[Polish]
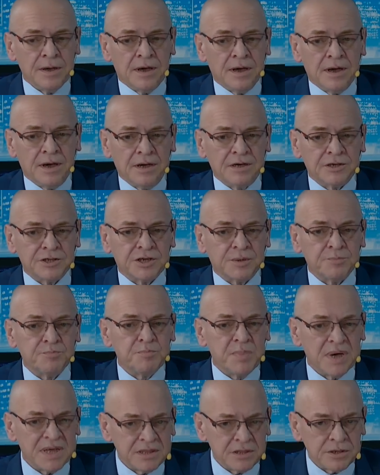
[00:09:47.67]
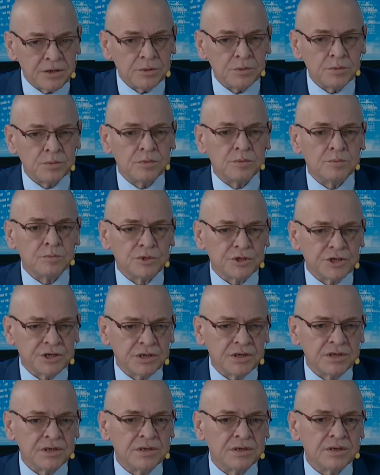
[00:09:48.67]
e, że będą
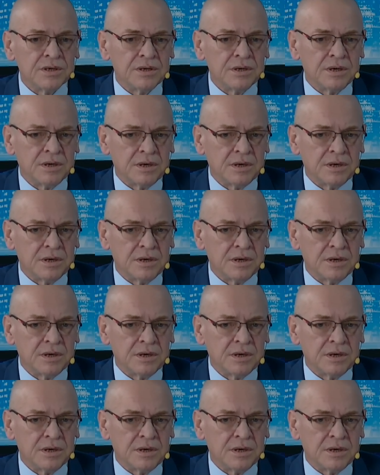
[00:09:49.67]
musieli e,